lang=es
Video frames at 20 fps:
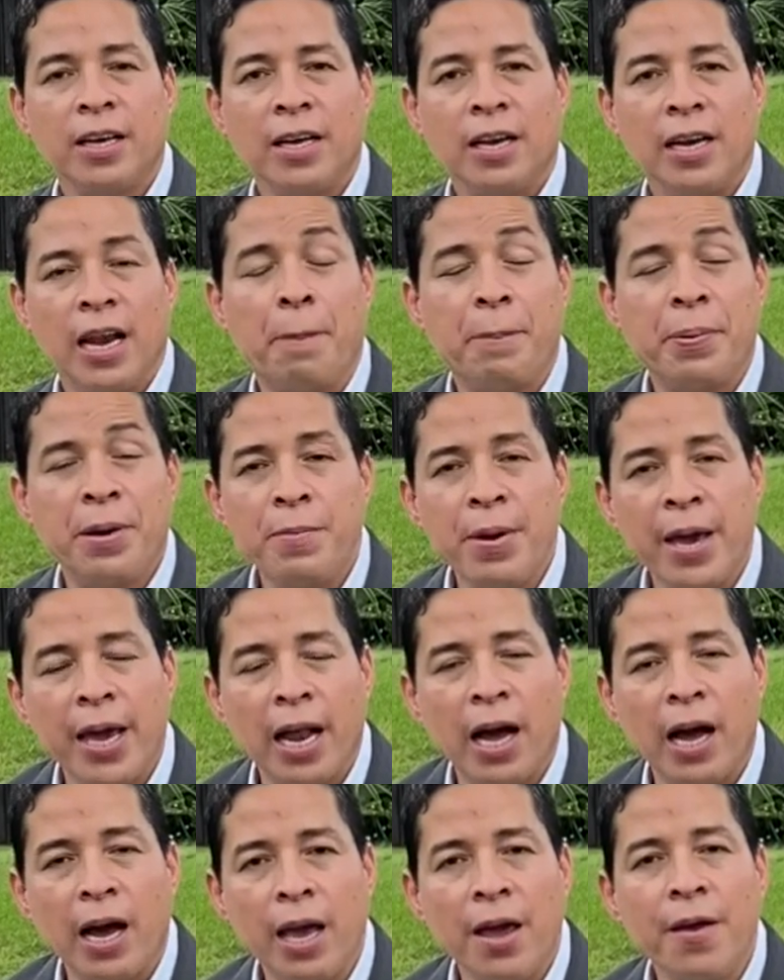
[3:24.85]
La
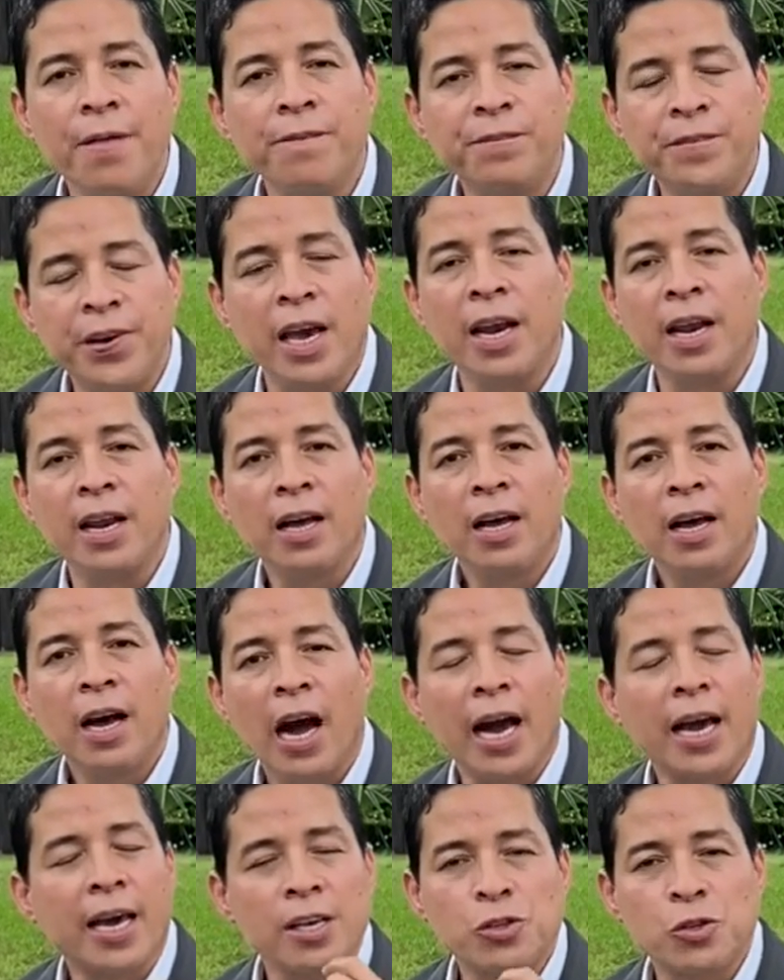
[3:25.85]
primera en ver
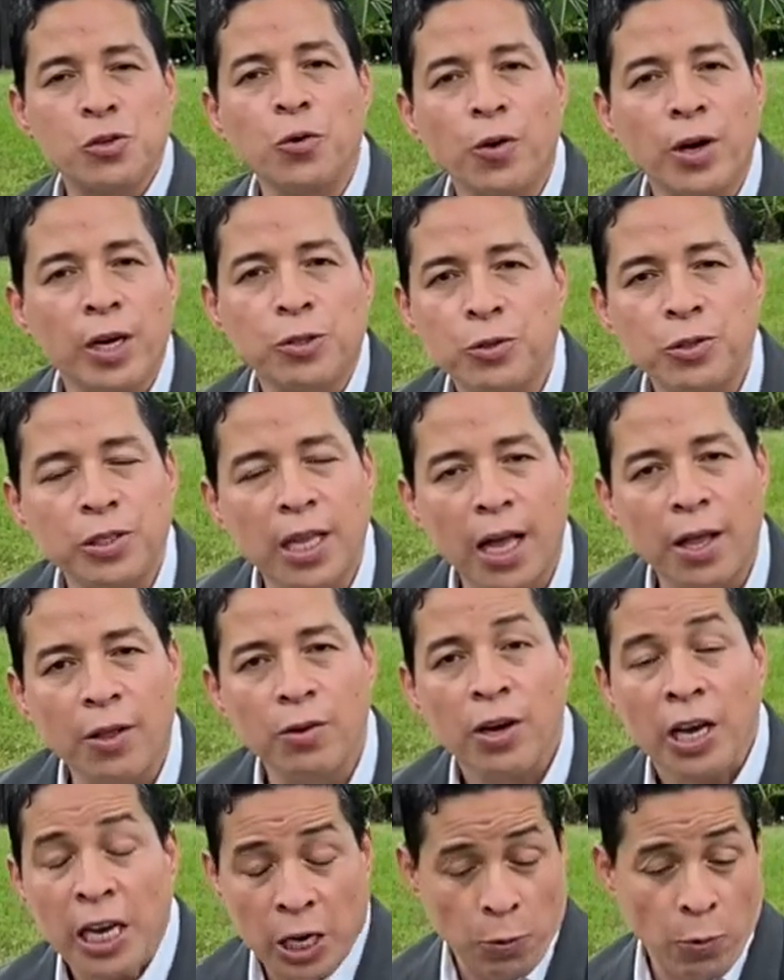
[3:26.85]
a Jesús
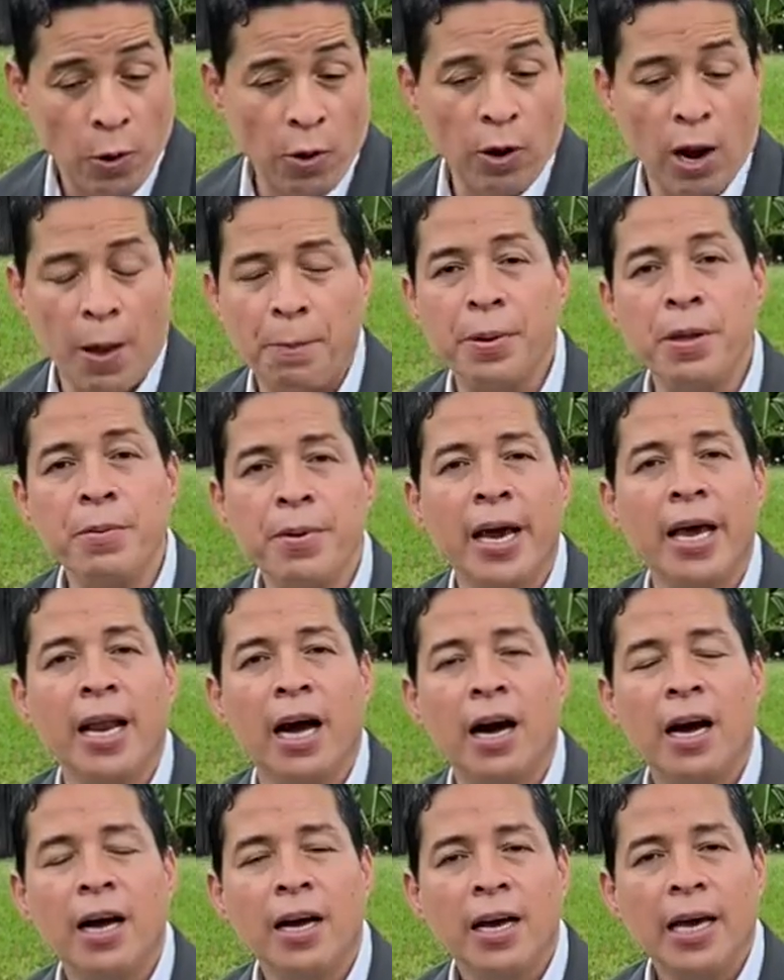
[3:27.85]
resucitado y luego la primera